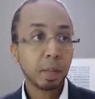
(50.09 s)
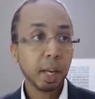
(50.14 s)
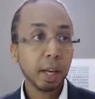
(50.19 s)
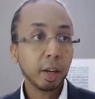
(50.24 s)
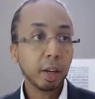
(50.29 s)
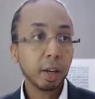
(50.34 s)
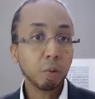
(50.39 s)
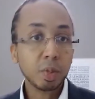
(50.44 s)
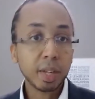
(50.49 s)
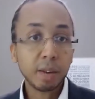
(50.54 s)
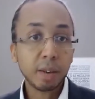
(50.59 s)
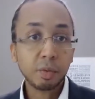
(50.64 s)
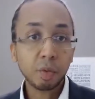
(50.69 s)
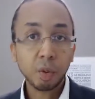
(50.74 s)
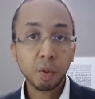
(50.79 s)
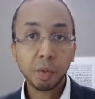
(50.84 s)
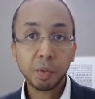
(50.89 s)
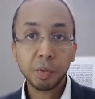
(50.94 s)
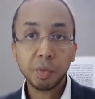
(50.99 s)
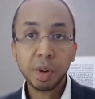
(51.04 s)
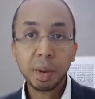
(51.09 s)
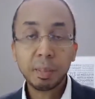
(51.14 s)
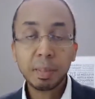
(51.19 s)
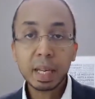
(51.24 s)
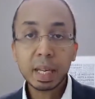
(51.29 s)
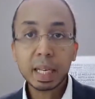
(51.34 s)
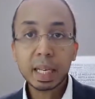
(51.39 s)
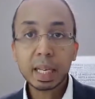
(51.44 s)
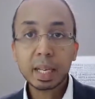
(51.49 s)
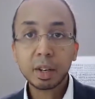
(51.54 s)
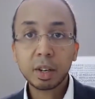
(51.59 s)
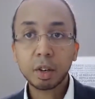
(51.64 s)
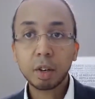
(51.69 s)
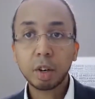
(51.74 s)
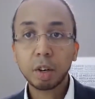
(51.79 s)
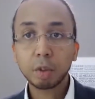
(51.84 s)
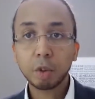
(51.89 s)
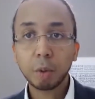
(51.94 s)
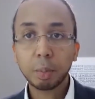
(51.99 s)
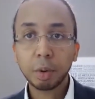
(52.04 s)
et que nous avons 20 000 clients
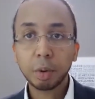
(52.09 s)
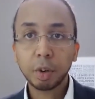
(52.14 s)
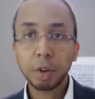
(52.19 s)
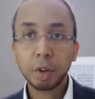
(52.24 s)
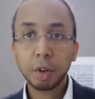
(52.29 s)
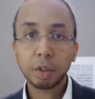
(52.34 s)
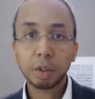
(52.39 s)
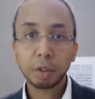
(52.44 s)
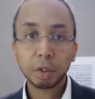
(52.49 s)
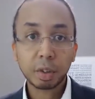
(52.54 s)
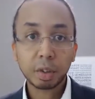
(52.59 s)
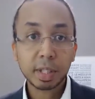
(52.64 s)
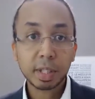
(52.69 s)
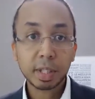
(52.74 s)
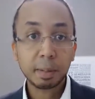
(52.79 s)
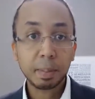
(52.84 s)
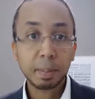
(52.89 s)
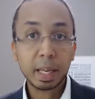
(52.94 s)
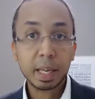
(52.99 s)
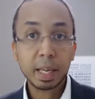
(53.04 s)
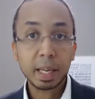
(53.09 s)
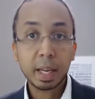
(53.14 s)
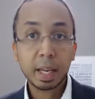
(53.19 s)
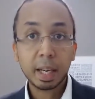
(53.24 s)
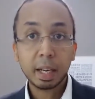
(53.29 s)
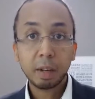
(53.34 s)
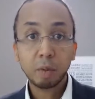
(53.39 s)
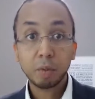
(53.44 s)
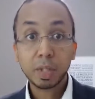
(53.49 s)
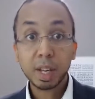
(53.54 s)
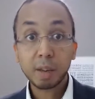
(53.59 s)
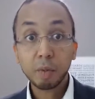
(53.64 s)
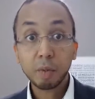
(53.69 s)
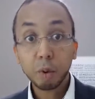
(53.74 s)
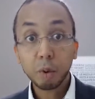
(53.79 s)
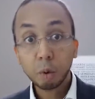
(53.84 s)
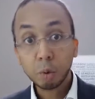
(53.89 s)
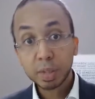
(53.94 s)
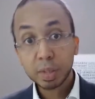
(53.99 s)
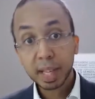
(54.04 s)
entrepreneurs dans 35 pays, nous avons
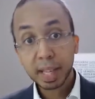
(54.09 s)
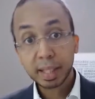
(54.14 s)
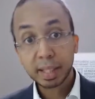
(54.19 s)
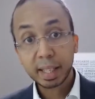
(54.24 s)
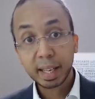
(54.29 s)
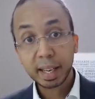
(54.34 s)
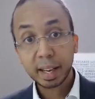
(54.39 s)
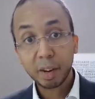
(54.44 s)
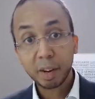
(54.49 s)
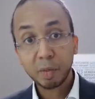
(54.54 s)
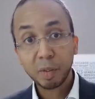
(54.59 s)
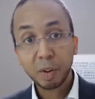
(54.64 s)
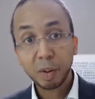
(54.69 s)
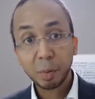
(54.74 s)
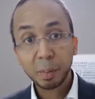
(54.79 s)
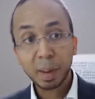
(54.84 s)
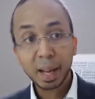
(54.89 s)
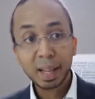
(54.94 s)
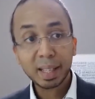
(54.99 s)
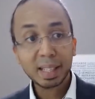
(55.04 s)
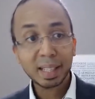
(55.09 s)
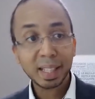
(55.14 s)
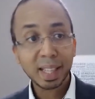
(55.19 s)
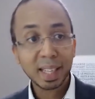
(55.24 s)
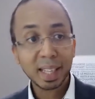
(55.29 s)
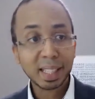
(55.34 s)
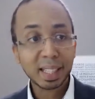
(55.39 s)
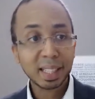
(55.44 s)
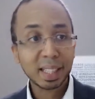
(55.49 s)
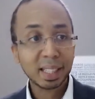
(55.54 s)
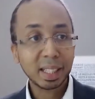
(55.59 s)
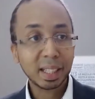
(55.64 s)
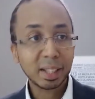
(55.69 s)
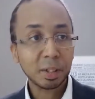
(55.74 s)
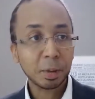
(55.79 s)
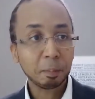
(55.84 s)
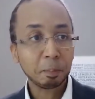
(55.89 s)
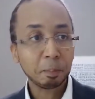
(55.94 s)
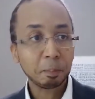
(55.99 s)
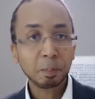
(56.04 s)
constaté un phénomène très très
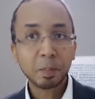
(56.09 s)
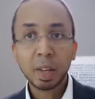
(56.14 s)
intéressant